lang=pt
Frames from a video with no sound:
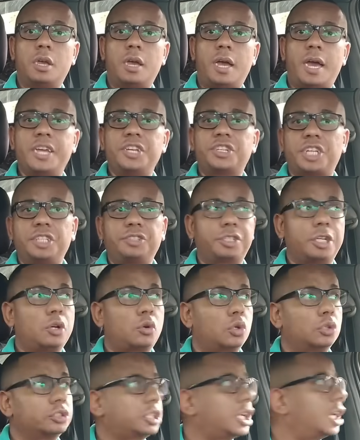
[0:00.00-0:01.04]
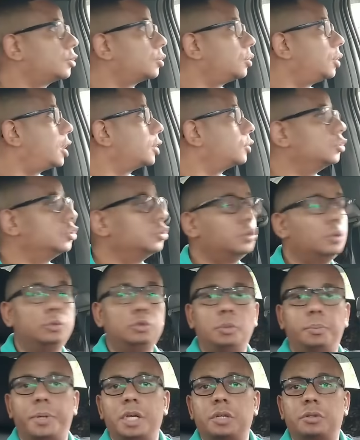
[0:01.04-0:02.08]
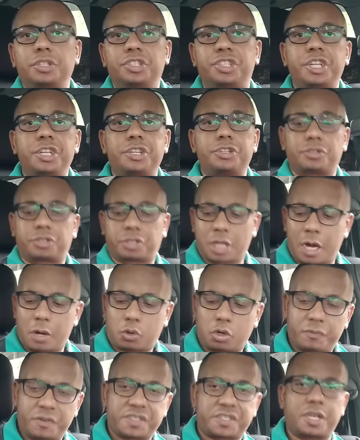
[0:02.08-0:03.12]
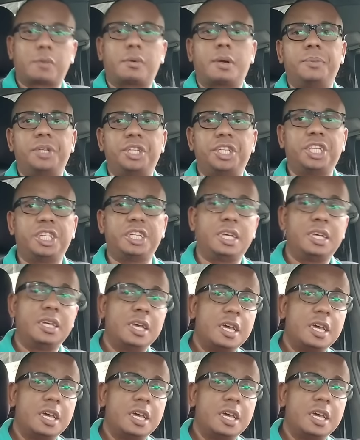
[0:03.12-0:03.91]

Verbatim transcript: Aí já entrei em contato lá no, no, no banco digital, conversei com a menina